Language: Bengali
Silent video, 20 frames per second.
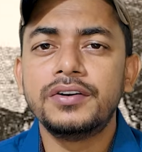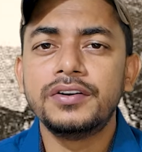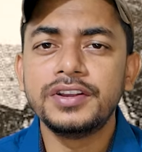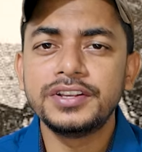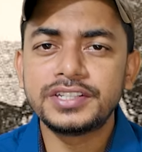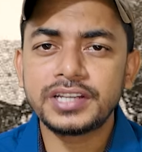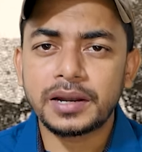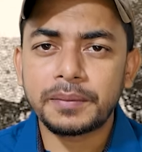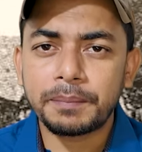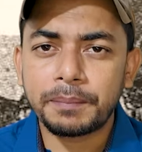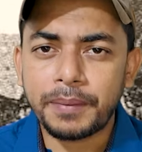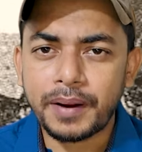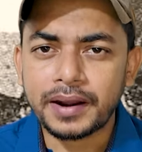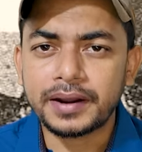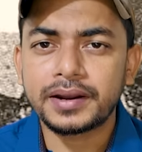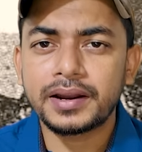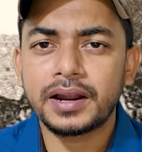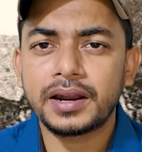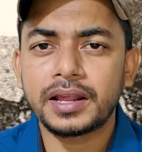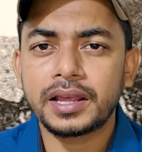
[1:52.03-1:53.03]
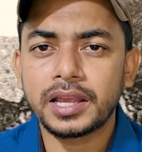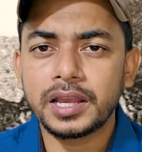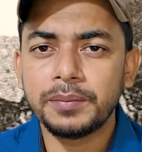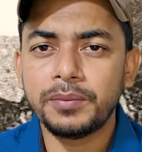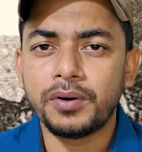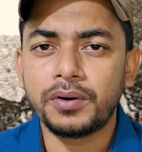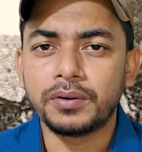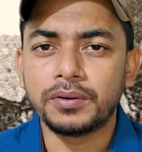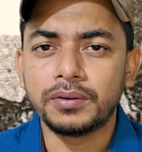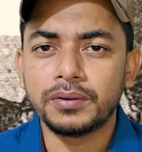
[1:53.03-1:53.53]
রিচার্ড পার্কার
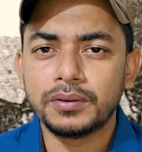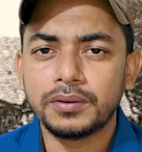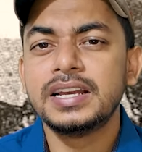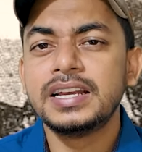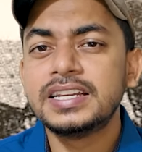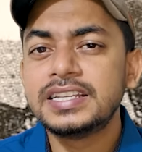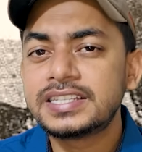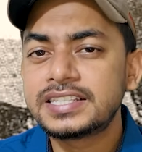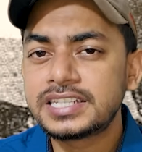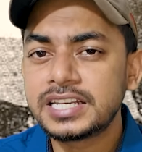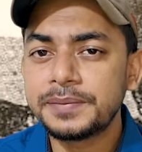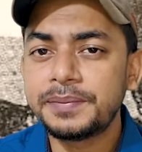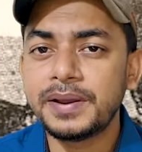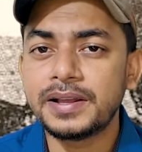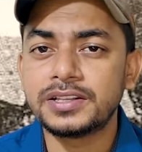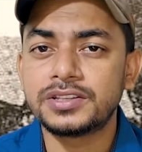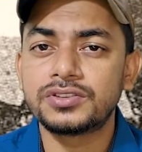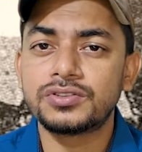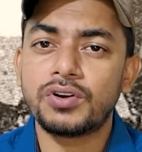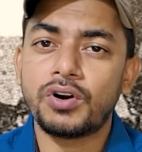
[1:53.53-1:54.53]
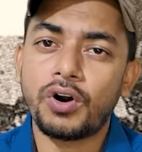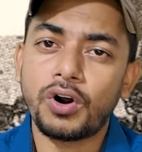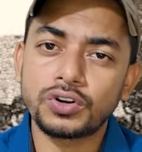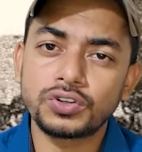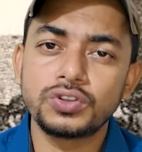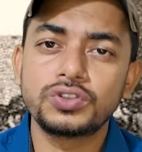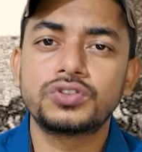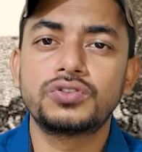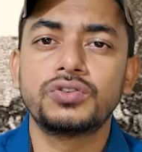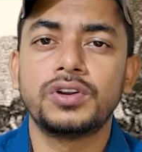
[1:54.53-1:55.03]
এবং স্টিফেন্স
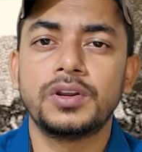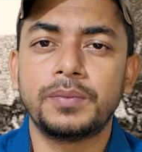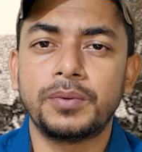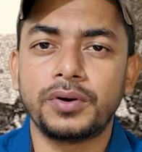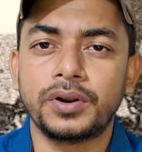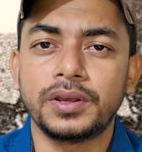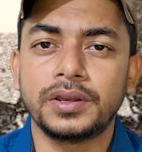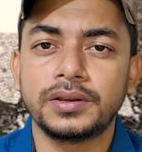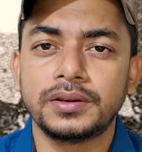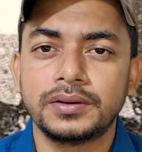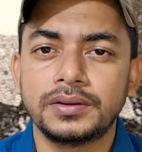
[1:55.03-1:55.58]
অসুস্থ হয়ে পড়ে